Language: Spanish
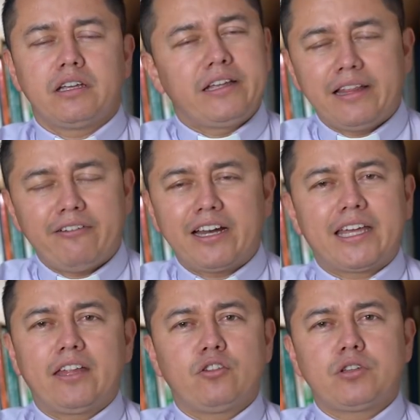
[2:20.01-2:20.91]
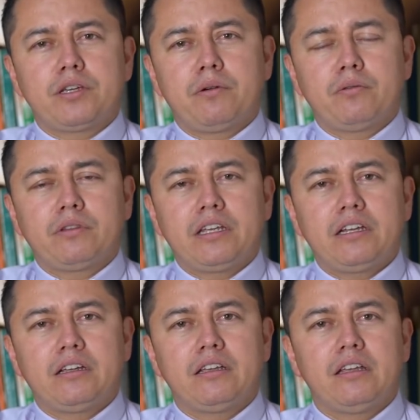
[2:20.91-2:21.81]
Y la barca no se va a
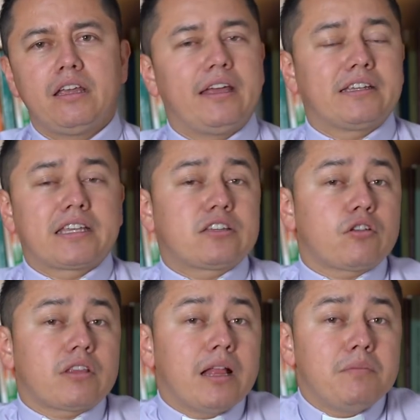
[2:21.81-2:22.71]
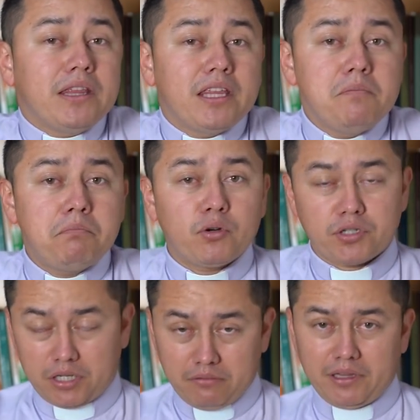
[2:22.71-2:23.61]
hundir. Es que es totalmente
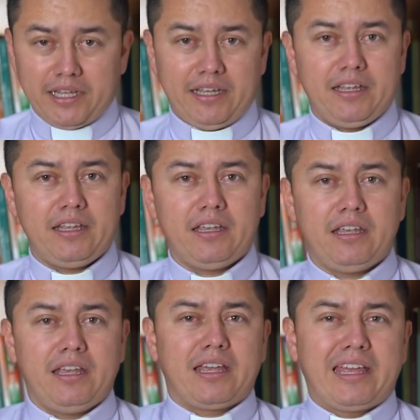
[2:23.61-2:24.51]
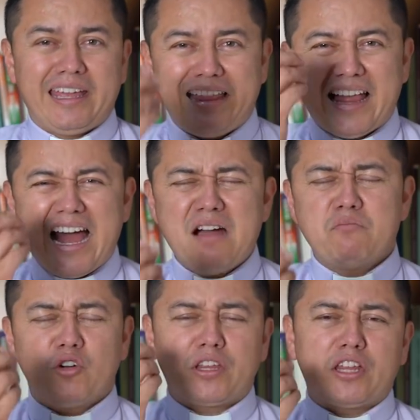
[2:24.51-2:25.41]
imposible que el
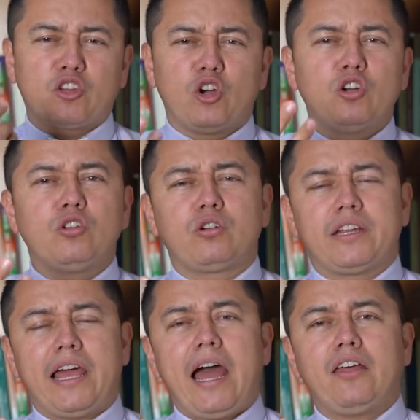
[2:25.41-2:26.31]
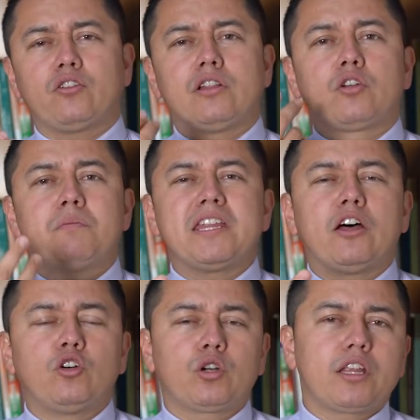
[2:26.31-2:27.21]
amo de todo lo creado, el
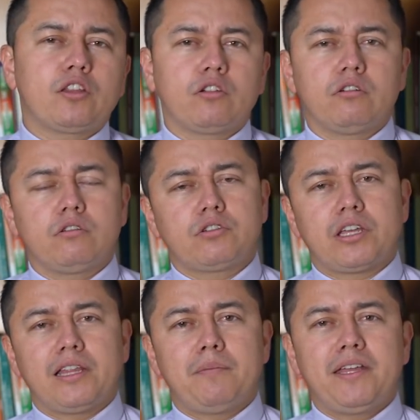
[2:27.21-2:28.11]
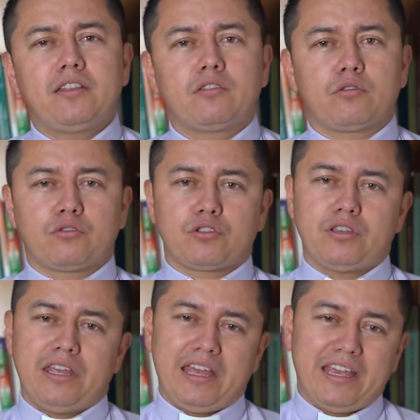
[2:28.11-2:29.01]
dominador de todos los
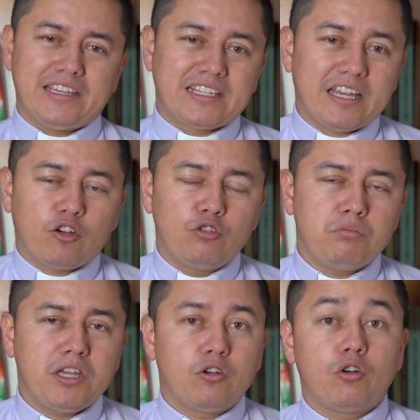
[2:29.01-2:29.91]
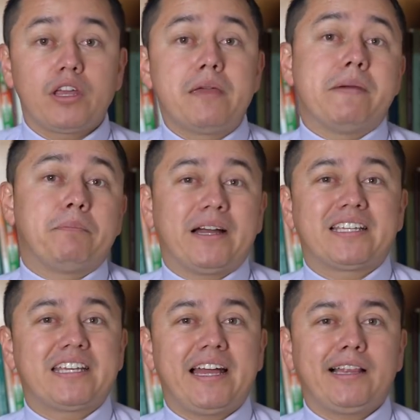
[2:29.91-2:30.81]
elementos, esté conmigo y me
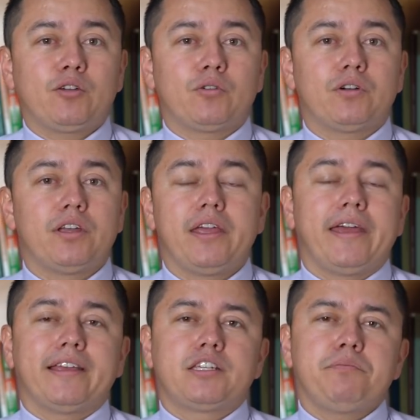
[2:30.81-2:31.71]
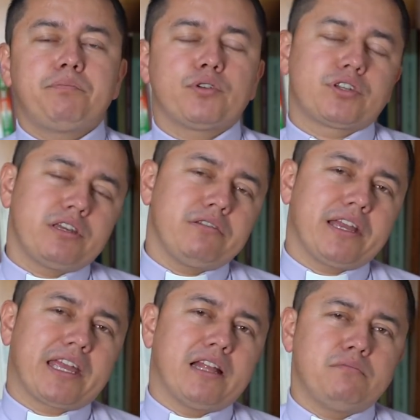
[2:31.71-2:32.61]
pase algo. Es
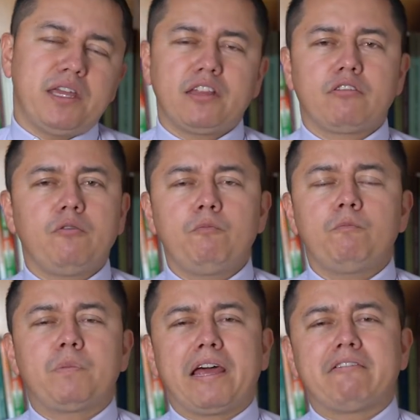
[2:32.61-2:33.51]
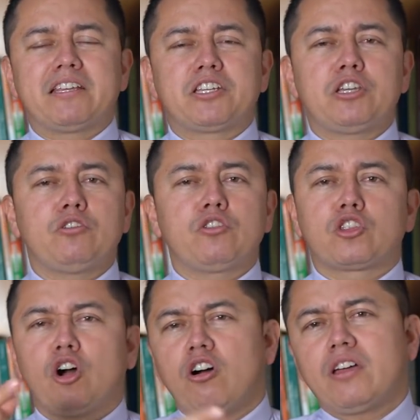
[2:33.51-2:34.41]
imposible que el viento embravecido
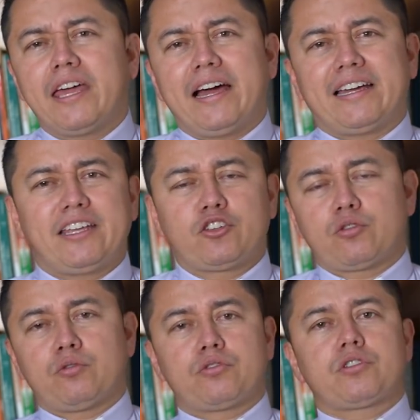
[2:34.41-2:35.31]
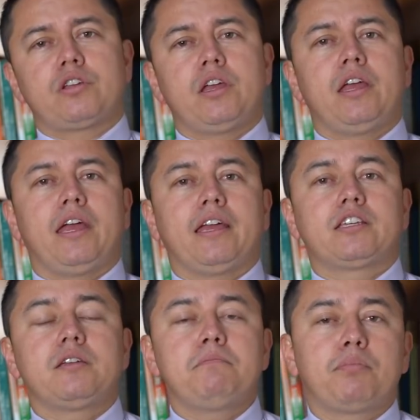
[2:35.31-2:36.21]
toque a Jesús.
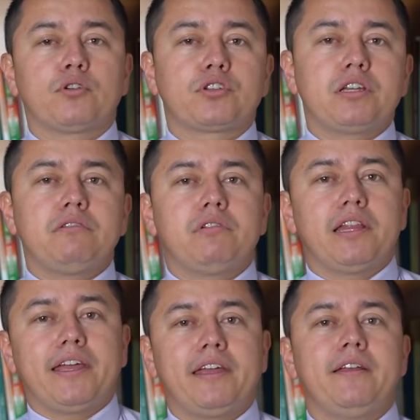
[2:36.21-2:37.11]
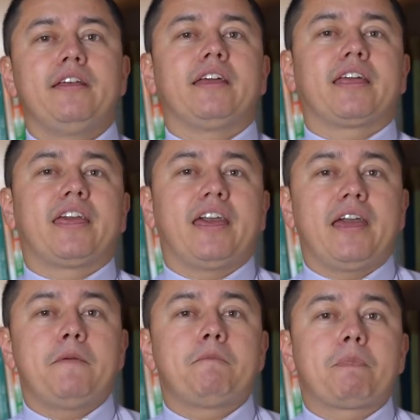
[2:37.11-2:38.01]
Es imposible
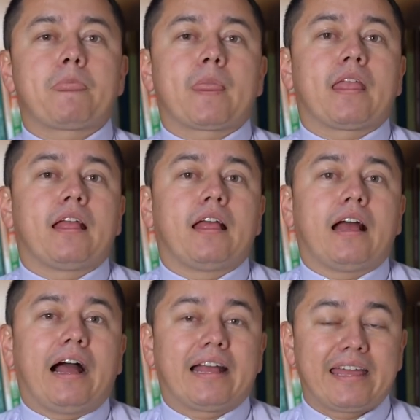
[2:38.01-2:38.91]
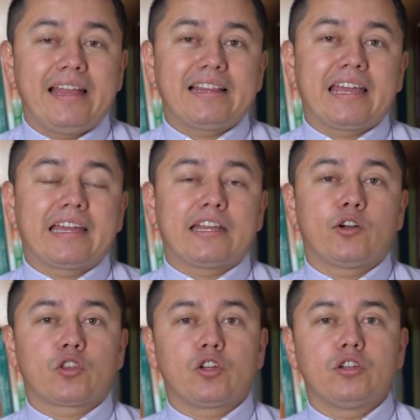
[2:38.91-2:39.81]
que aquel que
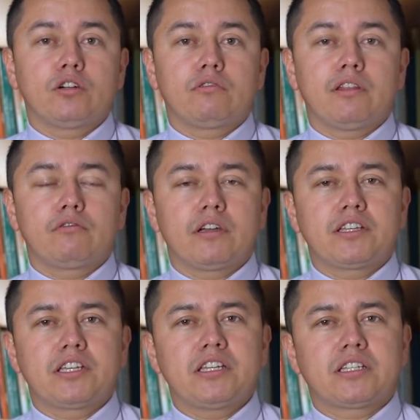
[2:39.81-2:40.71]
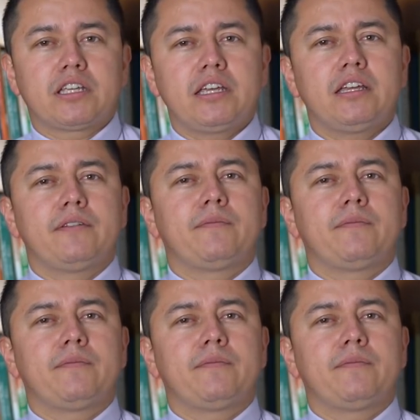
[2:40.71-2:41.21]
creó todo cuanto existe